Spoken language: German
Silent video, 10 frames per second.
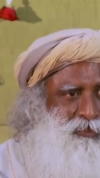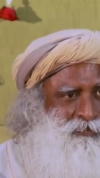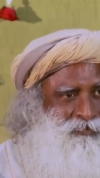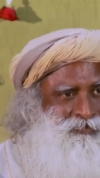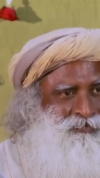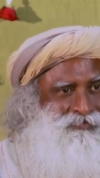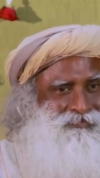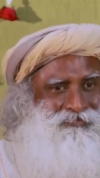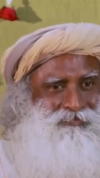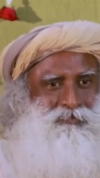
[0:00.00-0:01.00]
und
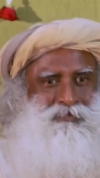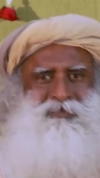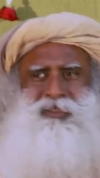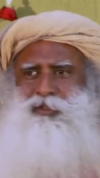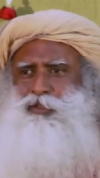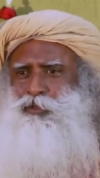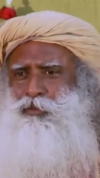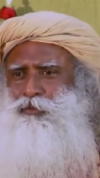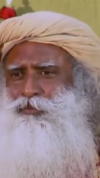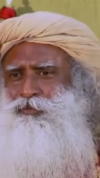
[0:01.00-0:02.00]
Aufmerksamkeit. Ja
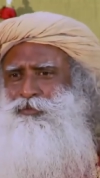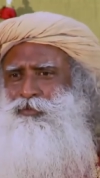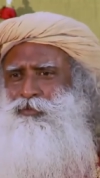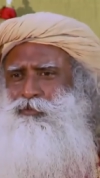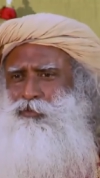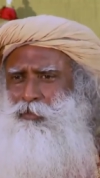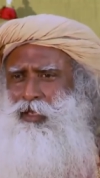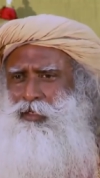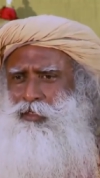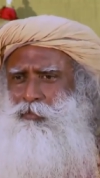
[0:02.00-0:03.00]
oder nein? Ihr
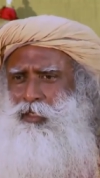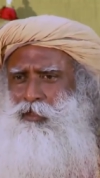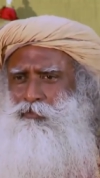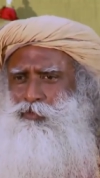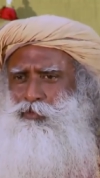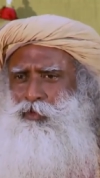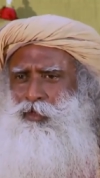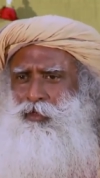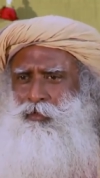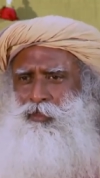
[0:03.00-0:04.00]
seid verheiratet,
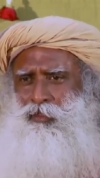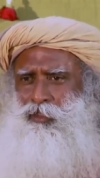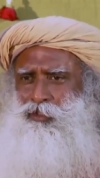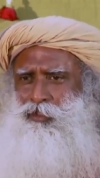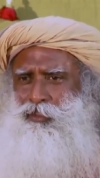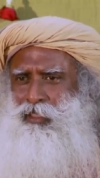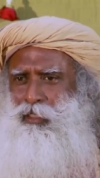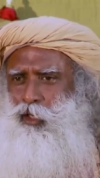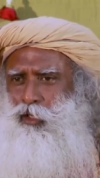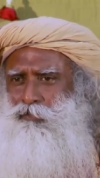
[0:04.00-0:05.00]
viele von euch.
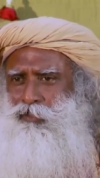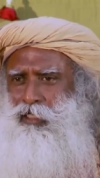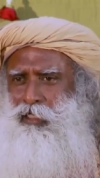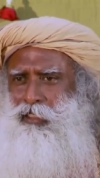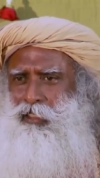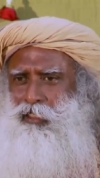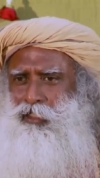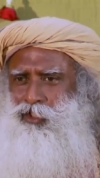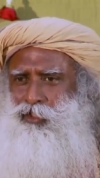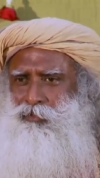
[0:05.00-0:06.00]
Erfordert es nicht viel Geschick
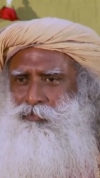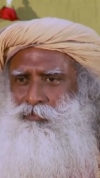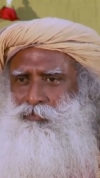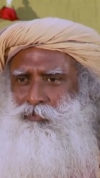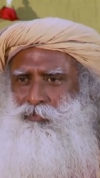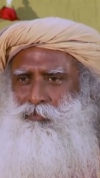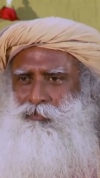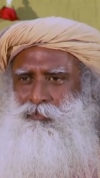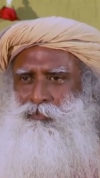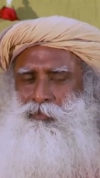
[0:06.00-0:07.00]
und Aufmerksamkeit?
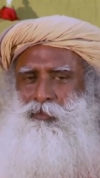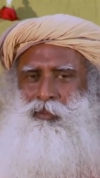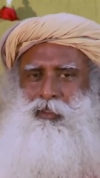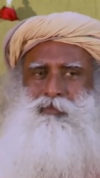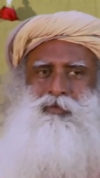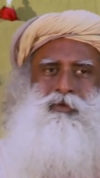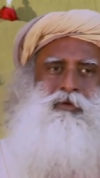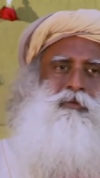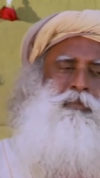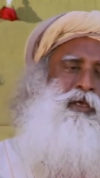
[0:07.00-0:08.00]
Wenn du
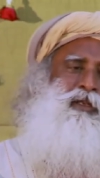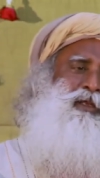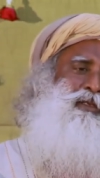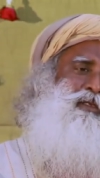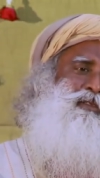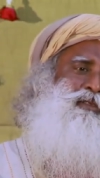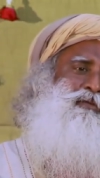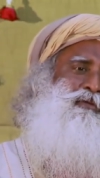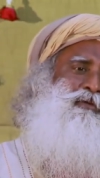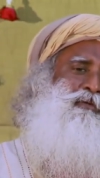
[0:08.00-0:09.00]
nicht aufmerksam bist,
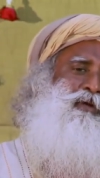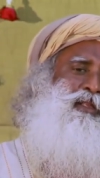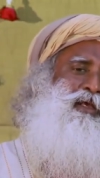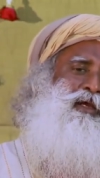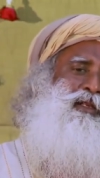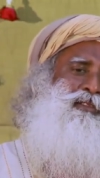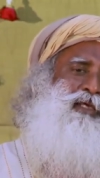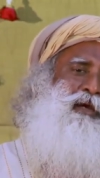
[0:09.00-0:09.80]
weißt du nicht, was zur Hölle